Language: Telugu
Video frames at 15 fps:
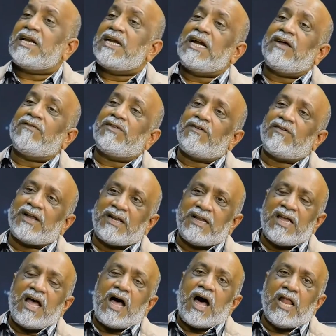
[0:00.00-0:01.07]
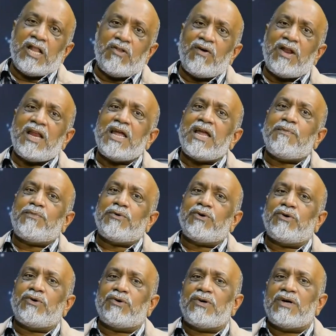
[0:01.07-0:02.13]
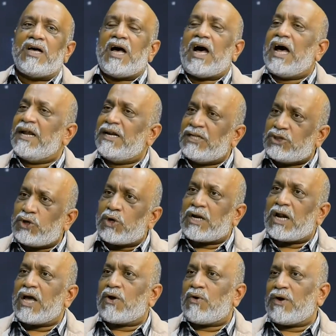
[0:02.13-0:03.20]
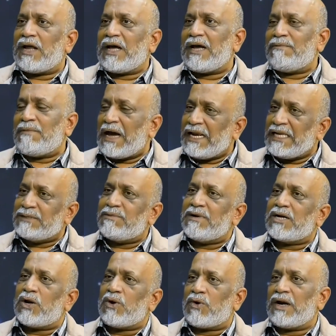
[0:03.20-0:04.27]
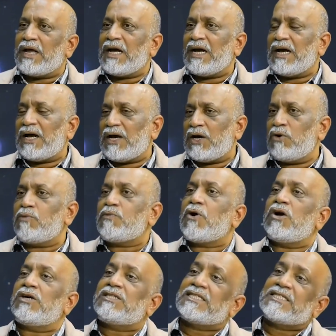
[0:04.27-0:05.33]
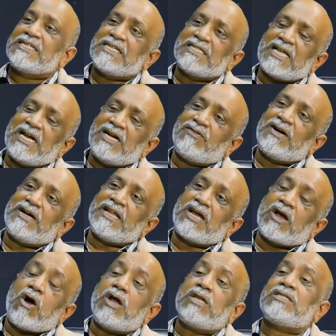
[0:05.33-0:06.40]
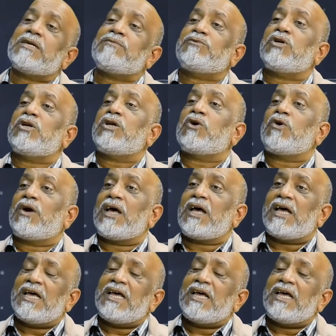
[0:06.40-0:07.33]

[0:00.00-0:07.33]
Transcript: ద నీడ్ ఆఫ్ ద అవర్ అందువల్లనే ఇప్పుడు అన్ని చోట్ల కూడా మేనేజ్మెంట్లో కూడా గ్రూప్ కాన్షియస్నెస్ అనేటువంటి కాన్సెప్చువల్లీ కూడా